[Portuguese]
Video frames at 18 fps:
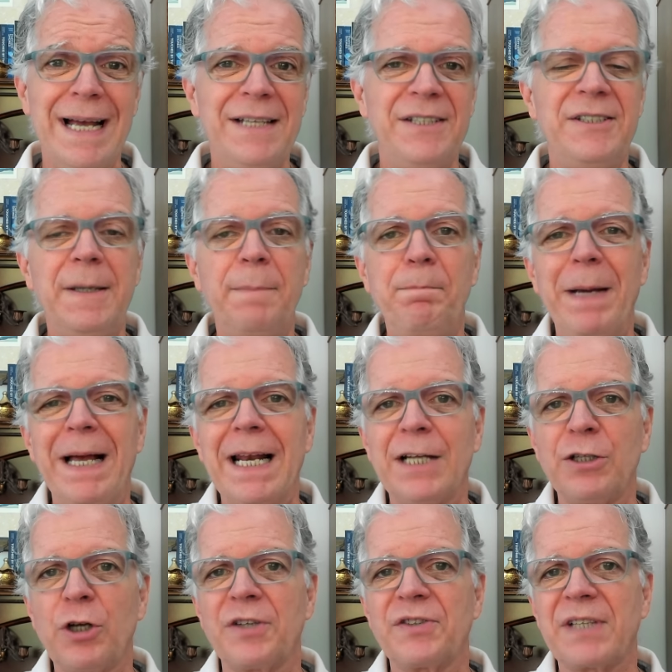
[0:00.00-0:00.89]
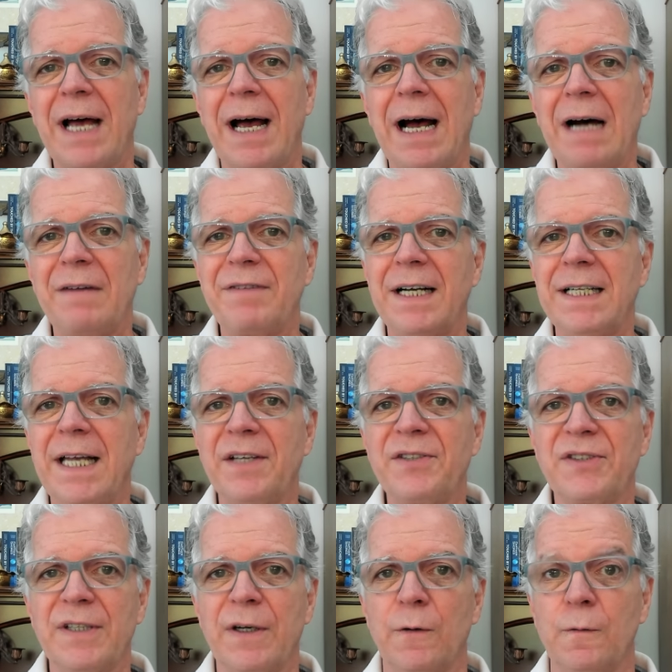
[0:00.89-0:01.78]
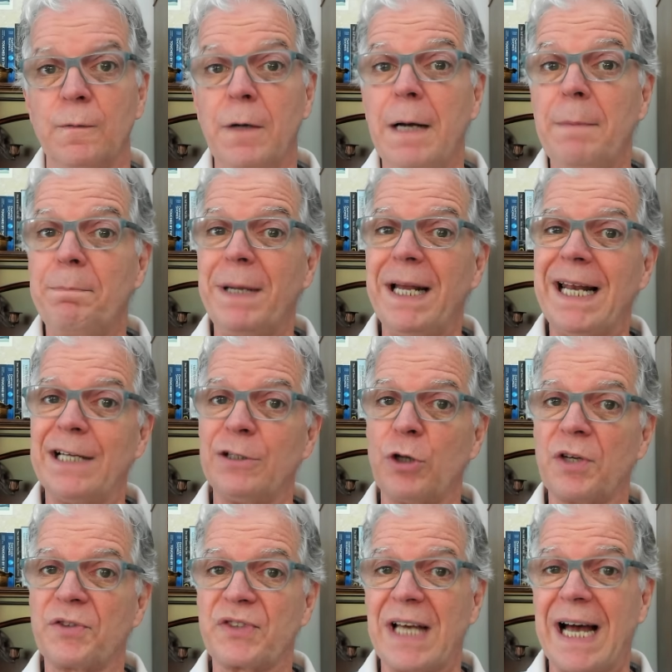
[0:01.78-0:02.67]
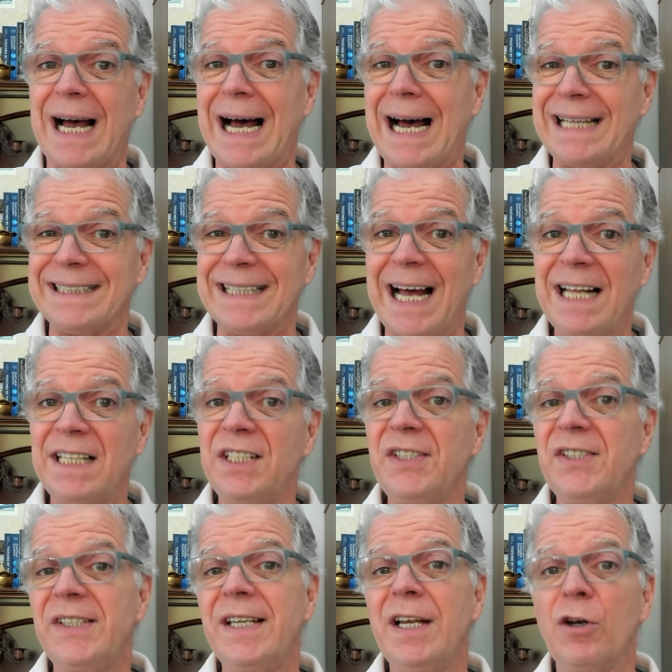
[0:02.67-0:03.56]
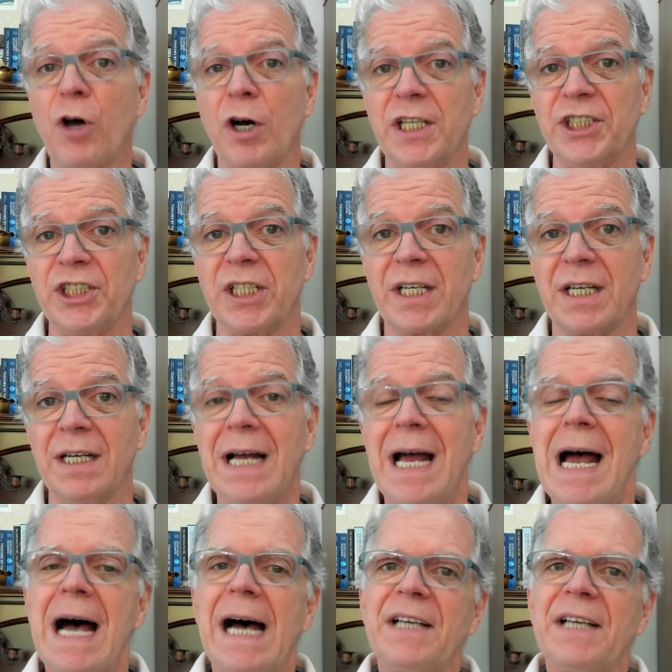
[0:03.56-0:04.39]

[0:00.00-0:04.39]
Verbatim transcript: se pela nossa avaliação pela nossa análise lógica,